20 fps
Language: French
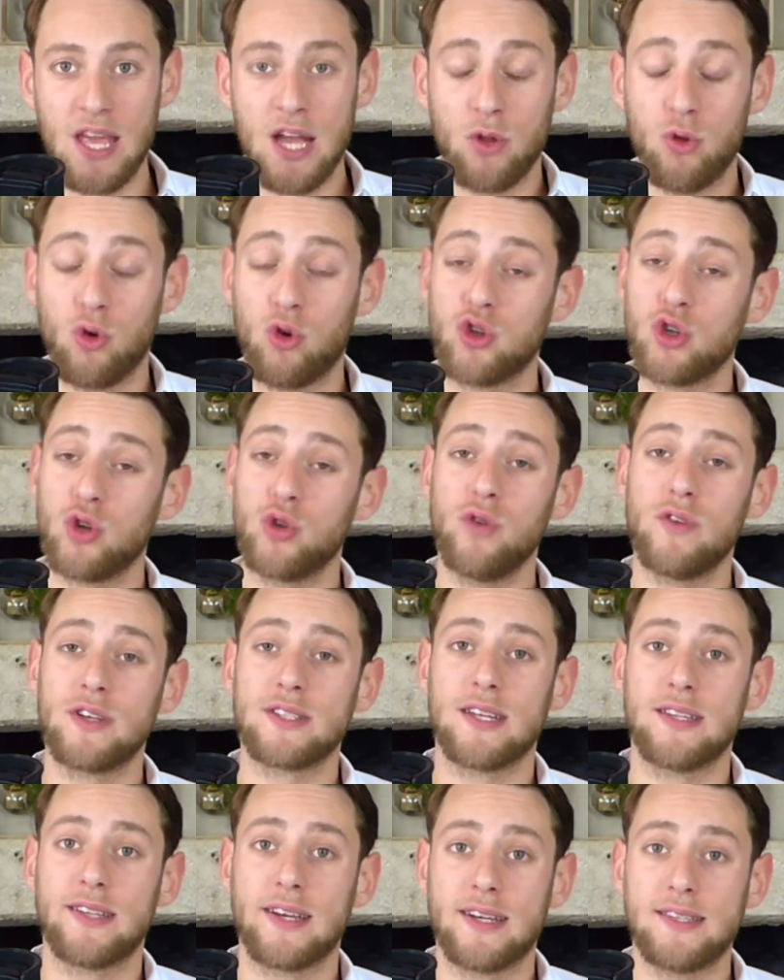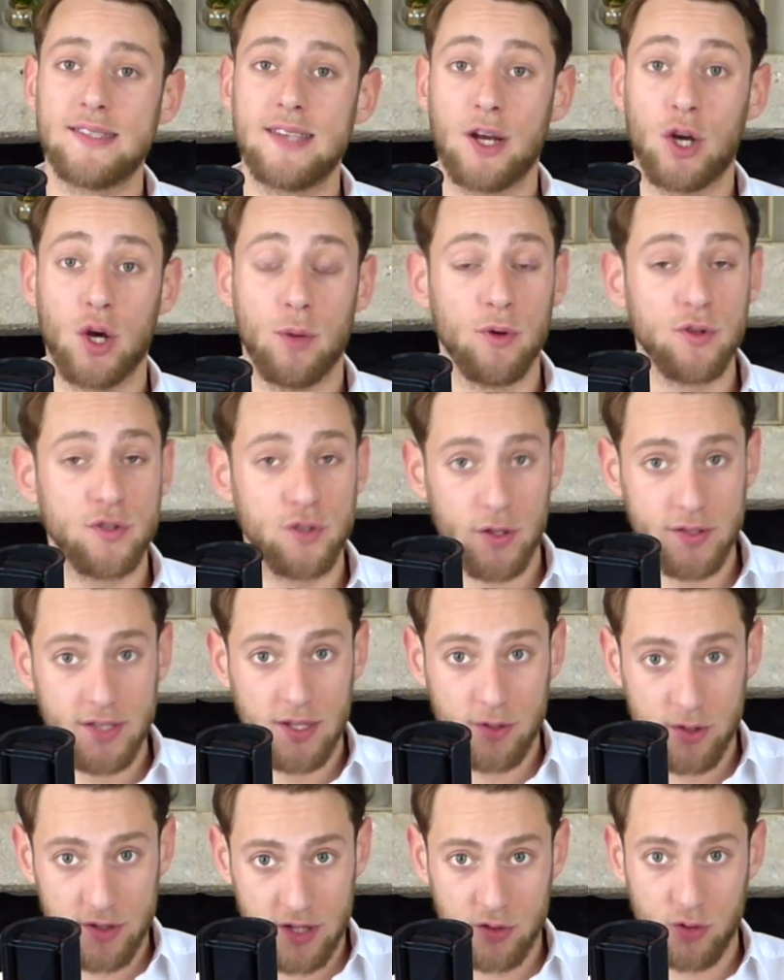Donc aujourd'hui, on va s'intéresser à comment sortir
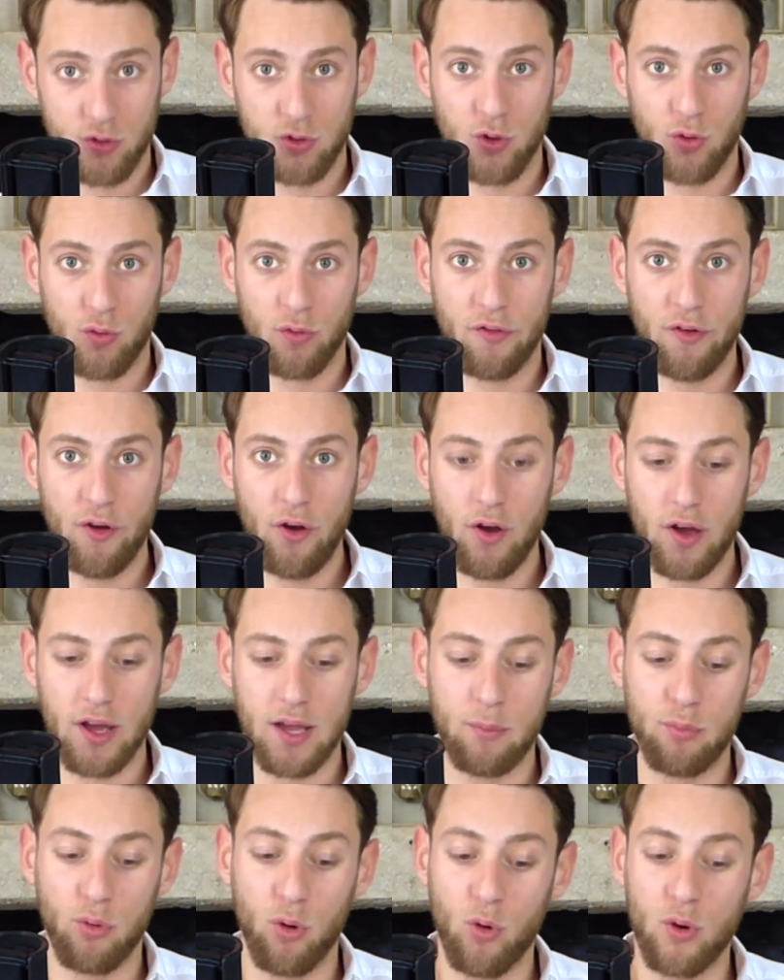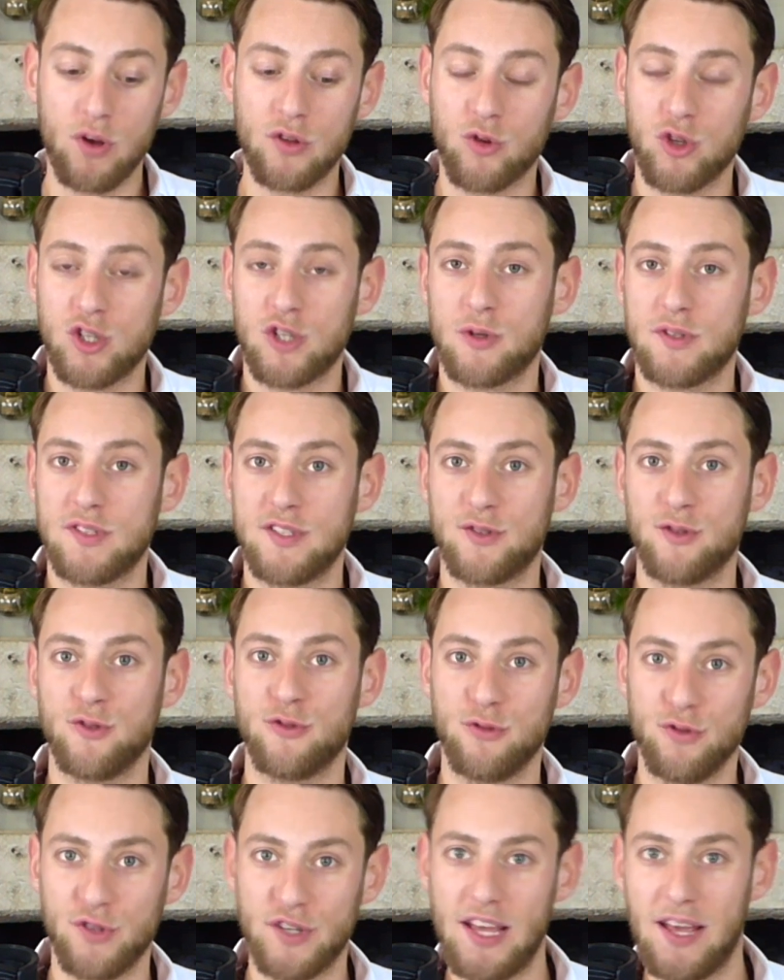de sa zone de confort et pourquoi est-ce que j'ai choisi ce
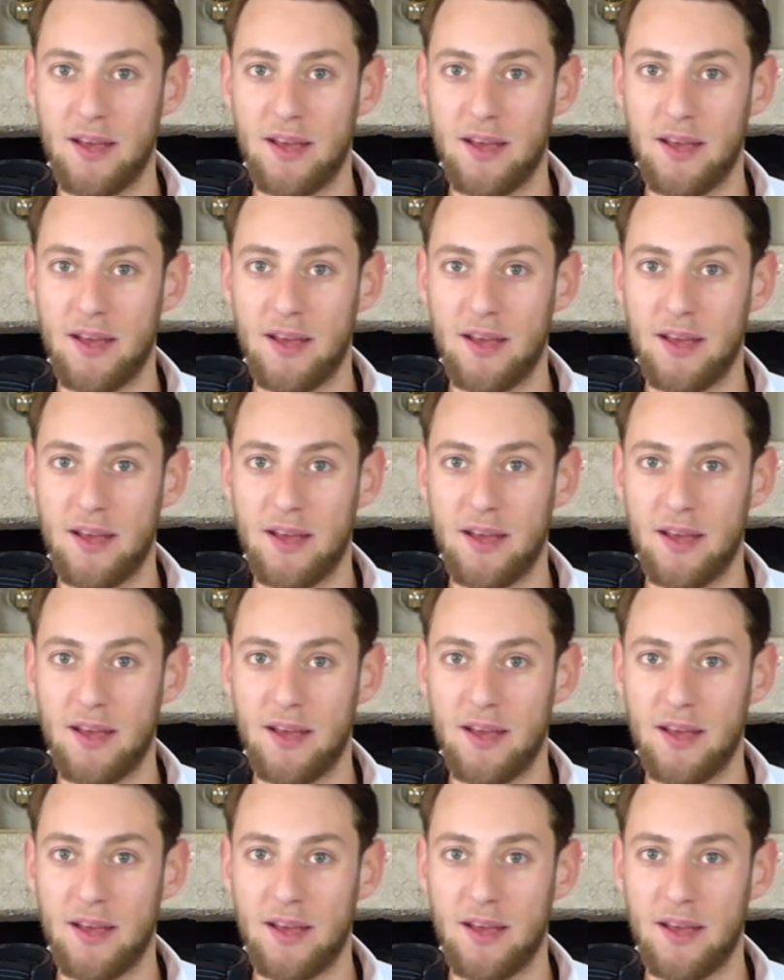sujet.